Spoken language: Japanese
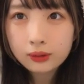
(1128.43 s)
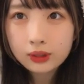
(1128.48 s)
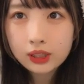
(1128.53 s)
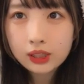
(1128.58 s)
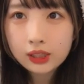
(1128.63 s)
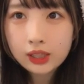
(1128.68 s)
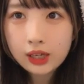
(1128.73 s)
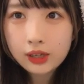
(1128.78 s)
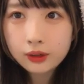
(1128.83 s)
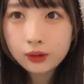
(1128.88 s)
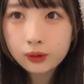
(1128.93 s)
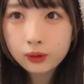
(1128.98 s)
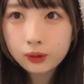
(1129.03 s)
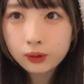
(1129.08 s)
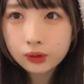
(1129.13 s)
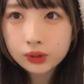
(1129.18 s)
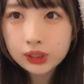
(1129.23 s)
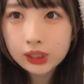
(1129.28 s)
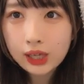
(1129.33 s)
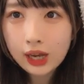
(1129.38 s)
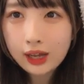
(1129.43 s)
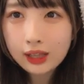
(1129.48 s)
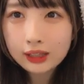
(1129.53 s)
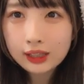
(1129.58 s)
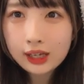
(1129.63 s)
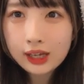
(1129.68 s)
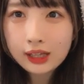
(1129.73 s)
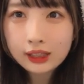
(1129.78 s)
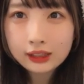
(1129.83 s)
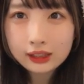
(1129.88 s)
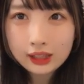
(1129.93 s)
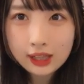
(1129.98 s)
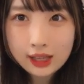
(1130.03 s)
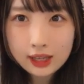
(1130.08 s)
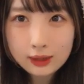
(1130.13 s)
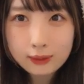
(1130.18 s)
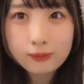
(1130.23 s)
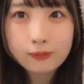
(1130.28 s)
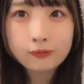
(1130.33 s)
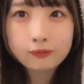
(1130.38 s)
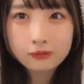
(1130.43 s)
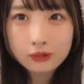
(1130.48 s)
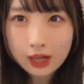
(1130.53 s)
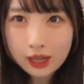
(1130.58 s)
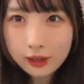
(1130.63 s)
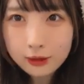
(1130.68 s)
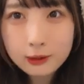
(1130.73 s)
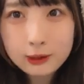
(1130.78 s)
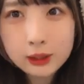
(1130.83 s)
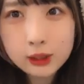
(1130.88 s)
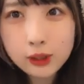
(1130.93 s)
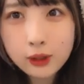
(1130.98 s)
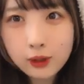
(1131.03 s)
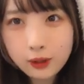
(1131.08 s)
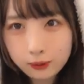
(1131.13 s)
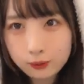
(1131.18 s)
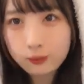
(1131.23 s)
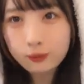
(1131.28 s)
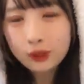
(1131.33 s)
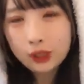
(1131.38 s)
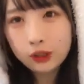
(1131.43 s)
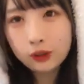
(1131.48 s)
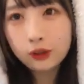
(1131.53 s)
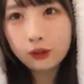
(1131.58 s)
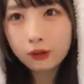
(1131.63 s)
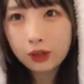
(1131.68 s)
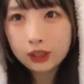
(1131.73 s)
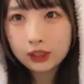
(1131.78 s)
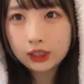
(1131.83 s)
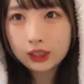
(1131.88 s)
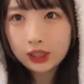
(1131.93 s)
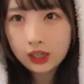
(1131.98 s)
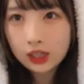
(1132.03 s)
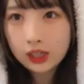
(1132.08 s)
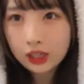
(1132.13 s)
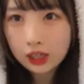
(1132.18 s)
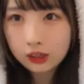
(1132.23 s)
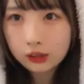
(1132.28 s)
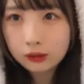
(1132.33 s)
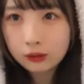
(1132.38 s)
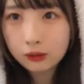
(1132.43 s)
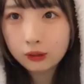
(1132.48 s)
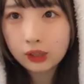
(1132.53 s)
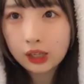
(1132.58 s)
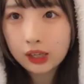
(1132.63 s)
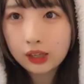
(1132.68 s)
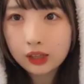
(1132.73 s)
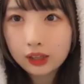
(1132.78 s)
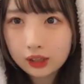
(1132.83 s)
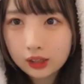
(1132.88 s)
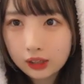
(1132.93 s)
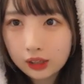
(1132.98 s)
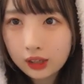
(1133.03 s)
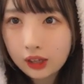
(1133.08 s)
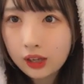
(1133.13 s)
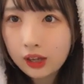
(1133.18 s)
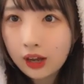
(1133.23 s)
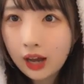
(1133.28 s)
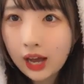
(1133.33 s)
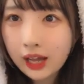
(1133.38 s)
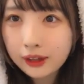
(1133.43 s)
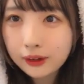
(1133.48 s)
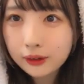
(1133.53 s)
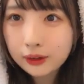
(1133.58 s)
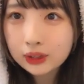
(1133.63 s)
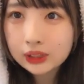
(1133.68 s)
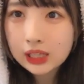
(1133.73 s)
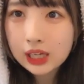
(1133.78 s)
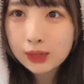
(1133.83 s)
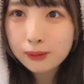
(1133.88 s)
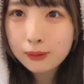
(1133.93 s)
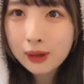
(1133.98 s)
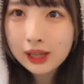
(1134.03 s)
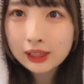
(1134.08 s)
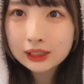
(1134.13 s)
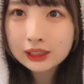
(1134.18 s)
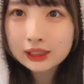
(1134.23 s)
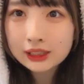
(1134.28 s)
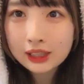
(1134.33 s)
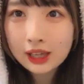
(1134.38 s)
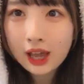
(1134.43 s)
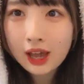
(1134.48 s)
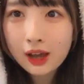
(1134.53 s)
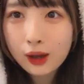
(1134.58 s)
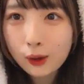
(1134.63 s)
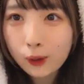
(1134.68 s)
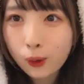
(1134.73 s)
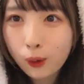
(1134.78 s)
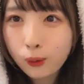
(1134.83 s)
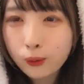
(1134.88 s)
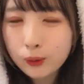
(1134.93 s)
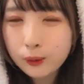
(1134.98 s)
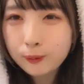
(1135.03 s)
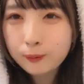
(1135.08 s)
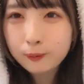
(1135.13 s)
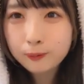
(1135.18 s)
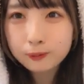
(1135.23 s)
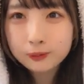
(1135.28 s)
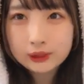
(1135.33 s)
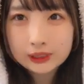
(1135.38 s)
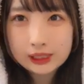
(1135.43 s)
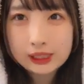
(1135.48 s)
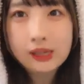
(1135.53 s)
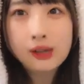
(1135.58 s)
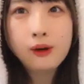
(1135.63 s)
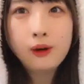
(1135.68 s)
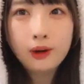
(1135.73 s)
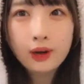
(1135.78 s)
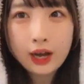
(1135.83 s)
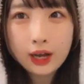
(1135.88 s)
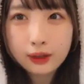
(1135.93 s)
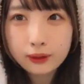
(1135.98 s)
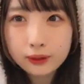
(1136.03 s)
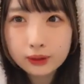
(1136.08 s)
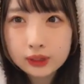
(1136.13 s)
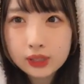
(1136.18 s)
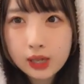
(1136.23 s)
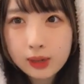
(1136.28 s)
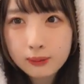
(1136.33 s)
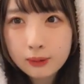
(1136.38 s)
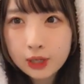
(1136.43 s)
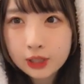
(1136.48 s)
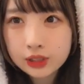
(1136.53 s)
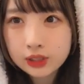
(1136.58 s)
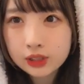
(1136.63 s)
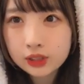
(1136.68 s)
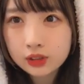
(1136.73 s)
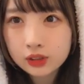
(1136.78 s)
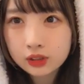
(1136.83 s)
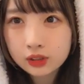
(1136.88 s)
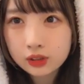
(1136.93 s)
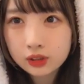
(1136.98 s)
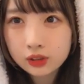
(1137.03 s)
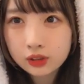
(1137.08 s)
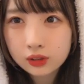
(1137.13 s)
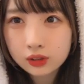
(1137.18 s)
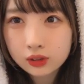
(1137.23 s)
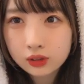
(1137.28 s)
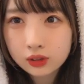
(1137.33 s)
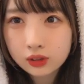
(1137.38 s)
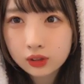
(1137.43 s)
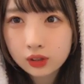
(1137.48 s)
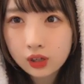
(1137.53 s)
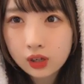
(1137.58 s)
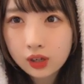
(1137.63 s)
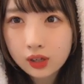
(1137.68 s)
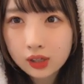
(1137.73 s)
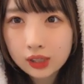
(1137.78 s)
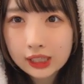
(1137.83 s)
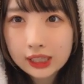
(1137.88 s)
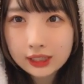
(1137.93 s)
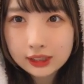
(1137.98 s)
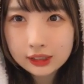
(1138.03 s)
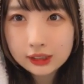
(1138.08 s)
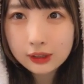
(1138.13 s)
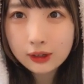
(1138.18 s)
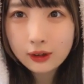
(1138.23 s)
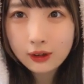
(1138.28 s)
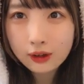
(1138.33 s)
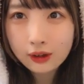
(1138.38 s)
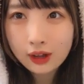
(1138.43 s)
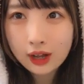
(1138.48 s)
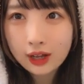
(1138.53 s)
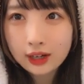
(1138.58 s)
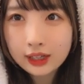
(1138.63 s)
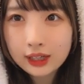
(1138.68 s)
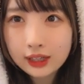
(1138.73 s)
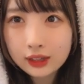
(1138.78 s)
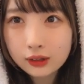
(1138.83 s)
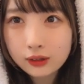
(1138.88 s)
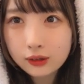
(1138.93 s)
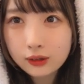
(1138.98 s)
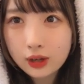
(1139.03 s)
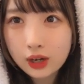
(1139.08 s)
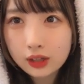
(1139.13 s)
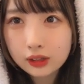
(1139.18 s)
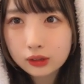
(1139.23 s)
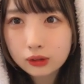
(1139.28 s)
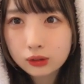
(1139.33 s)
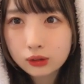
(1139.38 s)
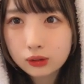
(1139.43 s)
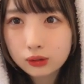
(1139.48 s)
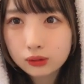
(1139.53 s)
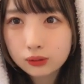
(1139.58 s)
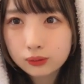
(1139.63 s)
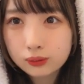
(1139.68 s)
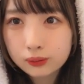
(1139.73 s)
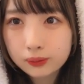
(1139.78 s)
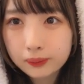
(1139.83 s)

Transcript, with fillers: ただ大コこちゃんあ出会えてない会いましょう今日は2回やるのでおはようございますコムッチ、おはようございますケイスありがとうハート